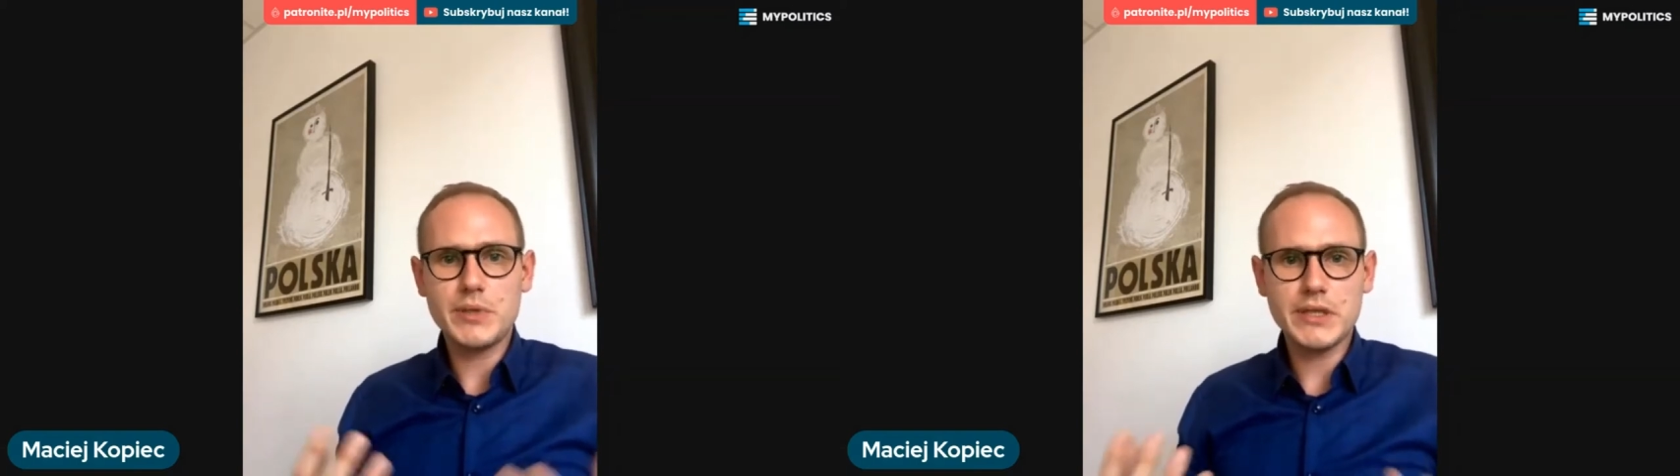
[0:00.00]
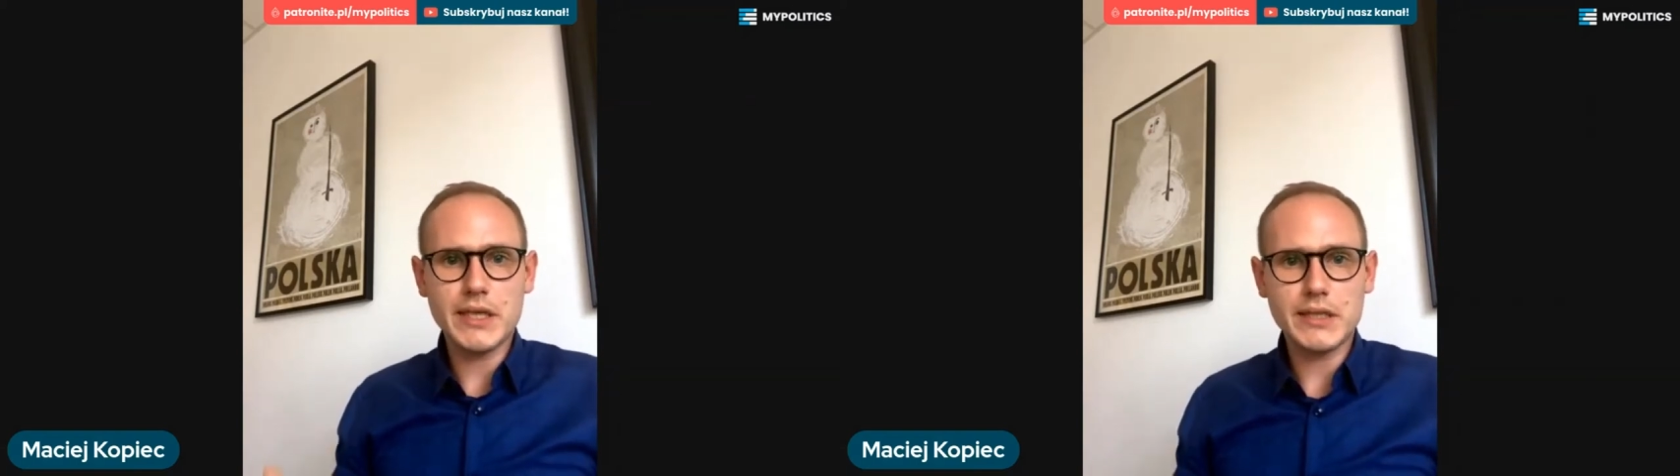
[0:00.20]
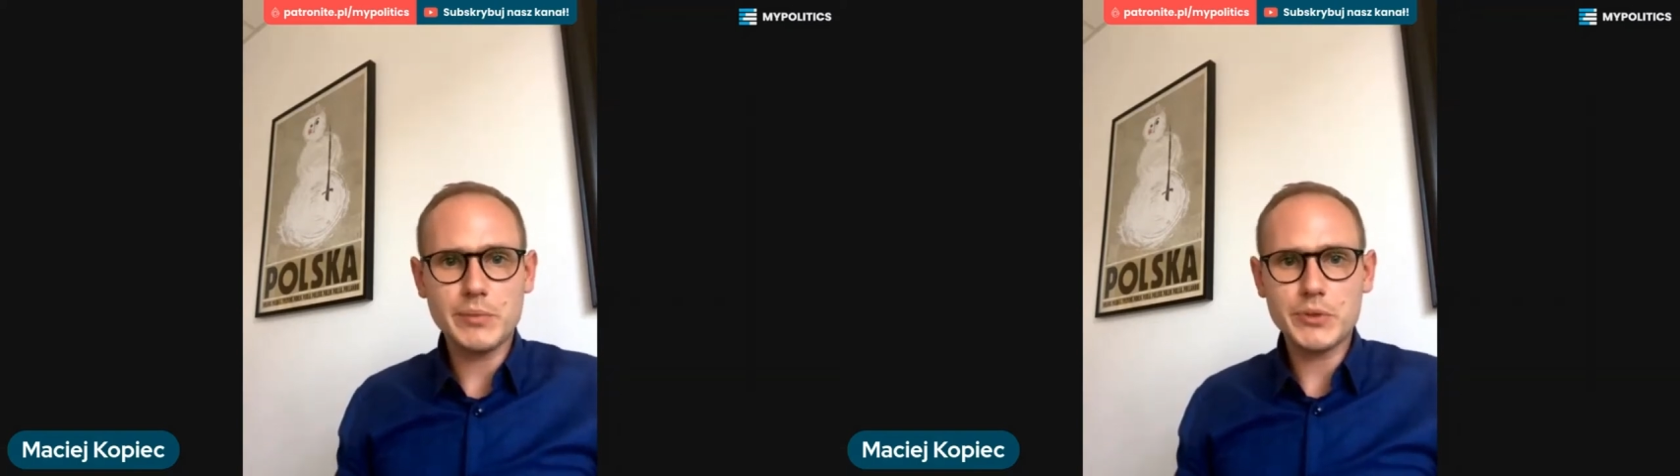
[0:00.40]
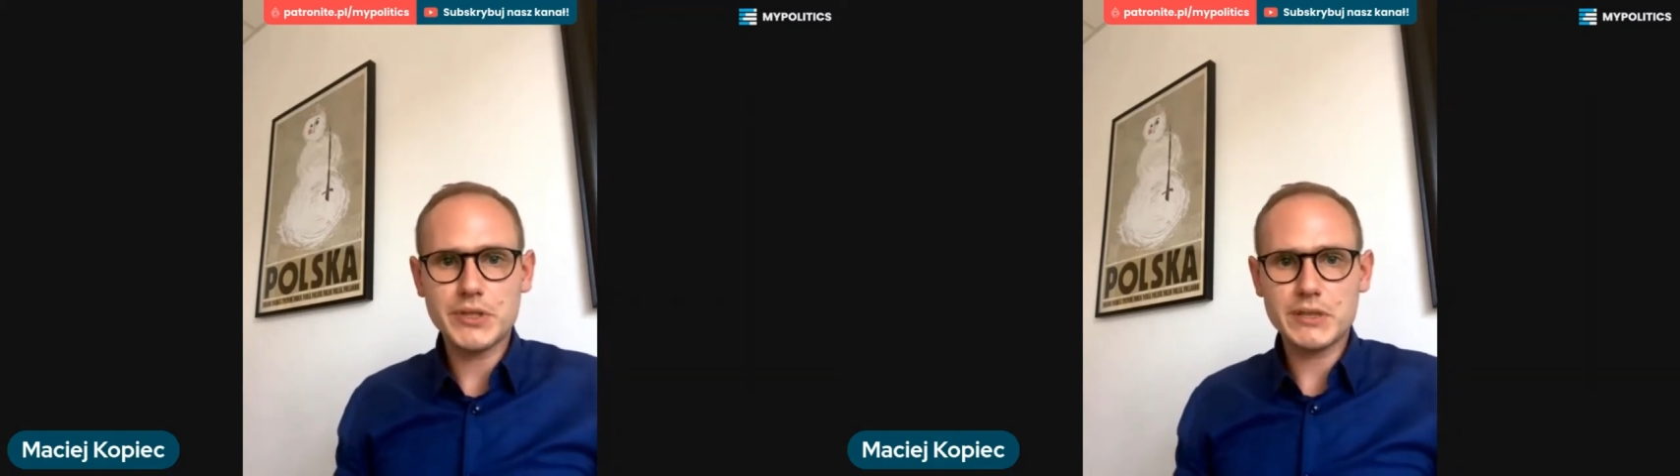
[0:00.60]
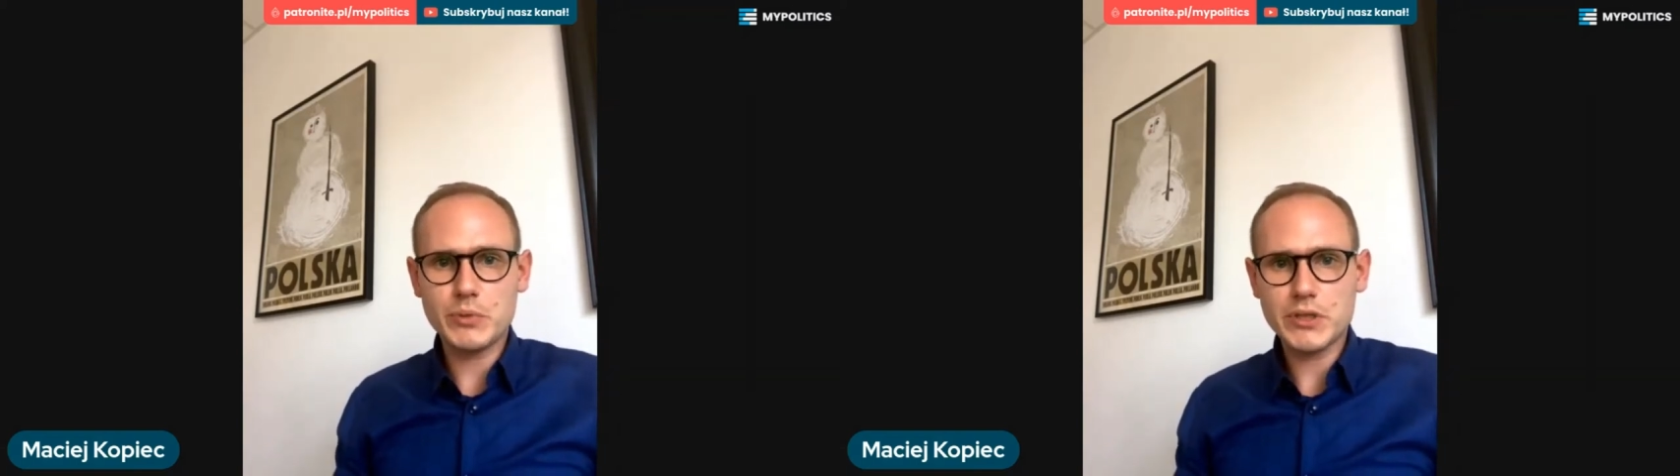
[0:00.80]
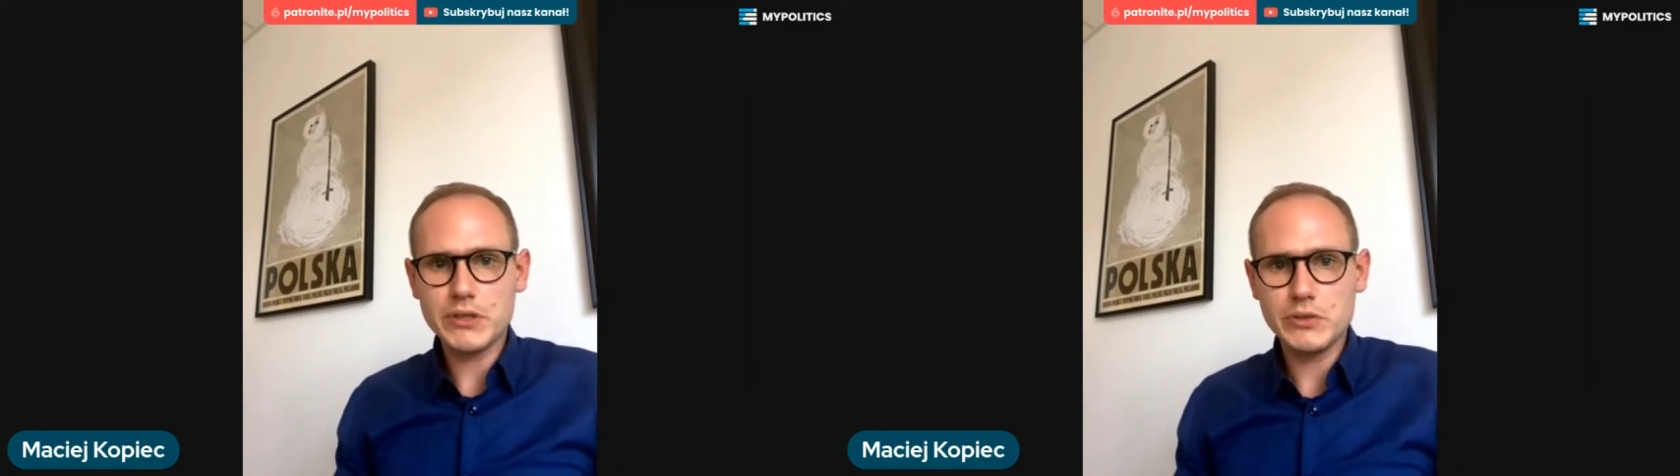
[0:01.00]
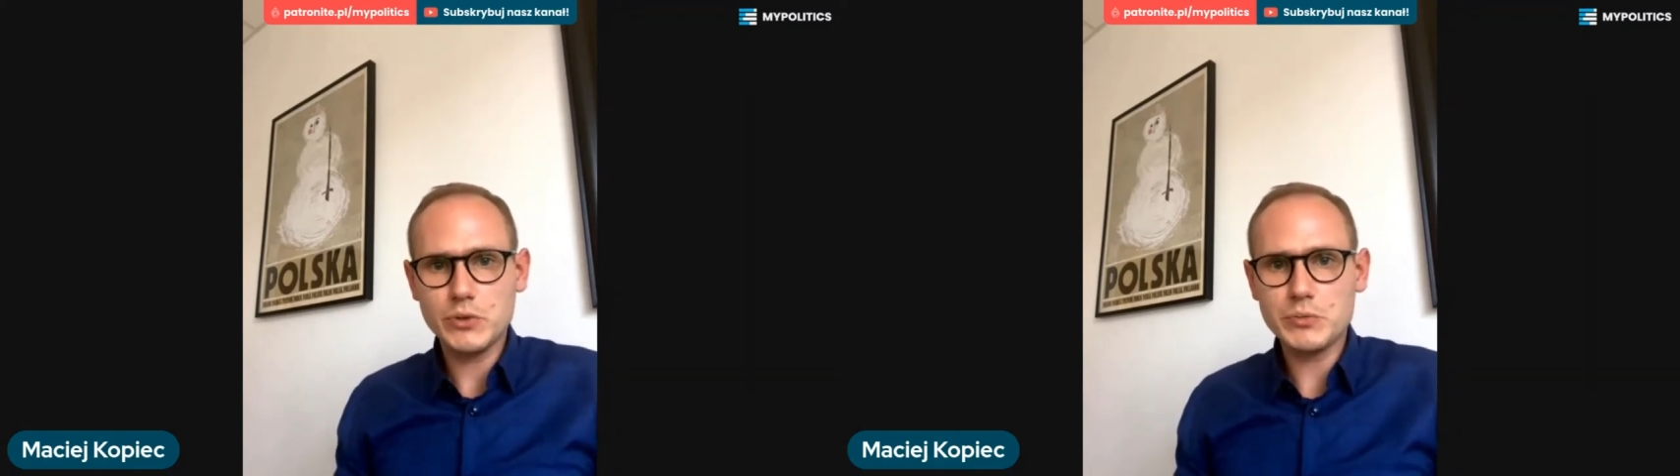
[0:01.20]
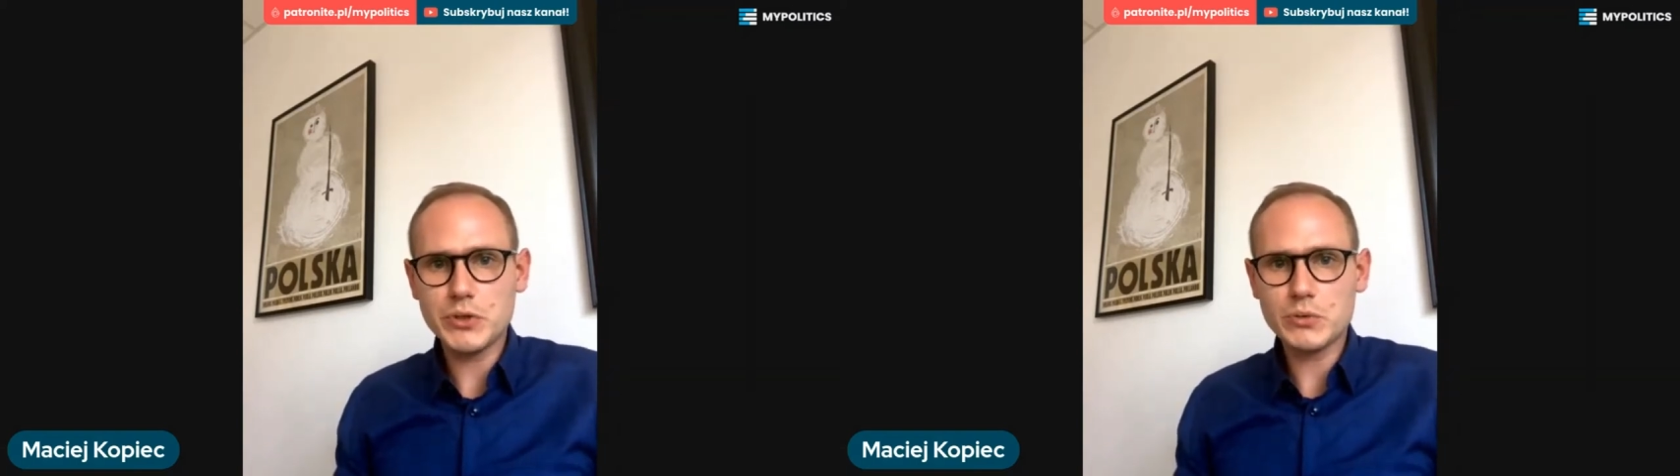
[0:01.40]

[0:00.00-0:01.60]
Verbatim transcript: plenarnej podczas spotkań z ludźmi,